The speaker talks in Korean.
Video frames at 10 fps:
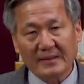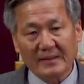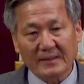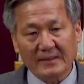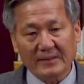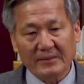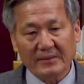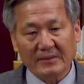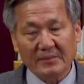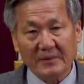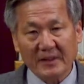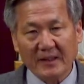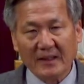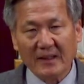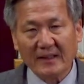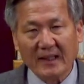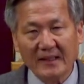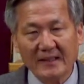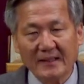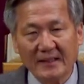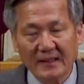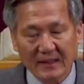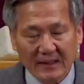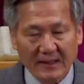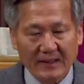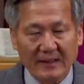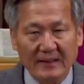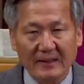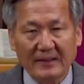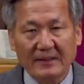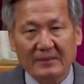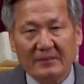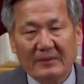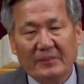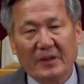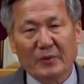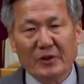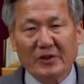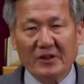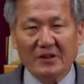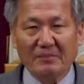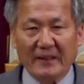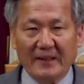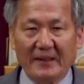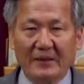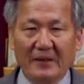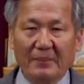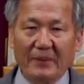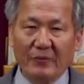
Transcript: 어, 좀 시니컬하다 할지 폐부를 찌르는 말인데요. 앞에